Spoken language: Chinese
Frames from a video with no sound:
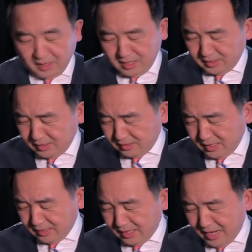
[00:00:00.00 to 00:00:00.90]
啊，揭示
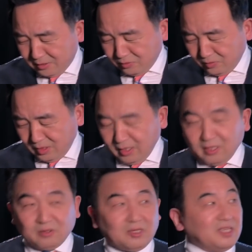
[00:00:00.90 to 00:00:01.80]
他的来处，
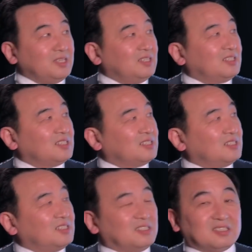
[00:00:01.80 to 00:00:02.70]
所以这
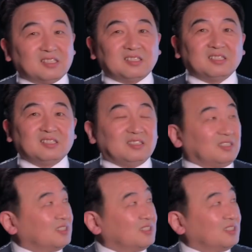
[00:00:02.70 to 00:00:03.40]
是这是